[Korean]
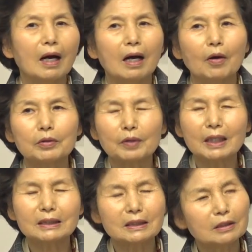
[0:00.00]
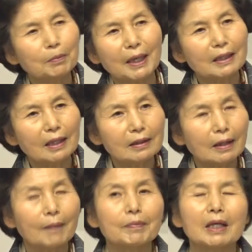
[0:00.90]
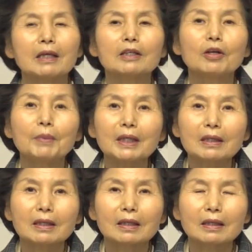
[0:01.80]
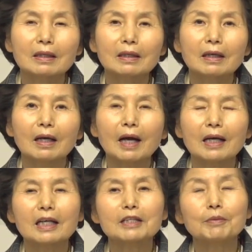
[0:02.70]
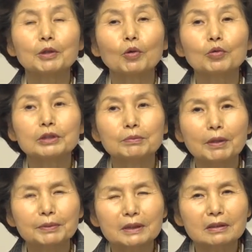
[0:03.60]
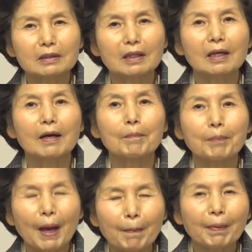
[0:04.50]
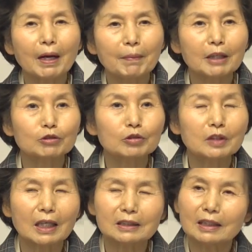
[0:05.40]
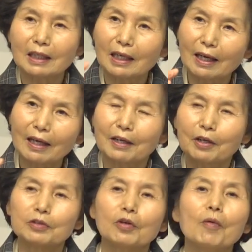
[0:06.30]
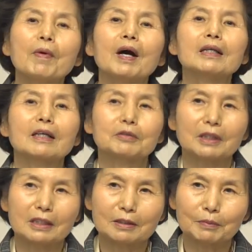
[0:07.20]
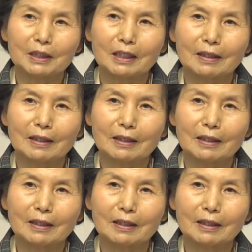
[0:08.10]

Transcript: 어떡하지 이러면 안 되는데 이러면 하나님의 도우심이 없이는 백발백중 다 사단에게 넘어간다고 되어 있습니다.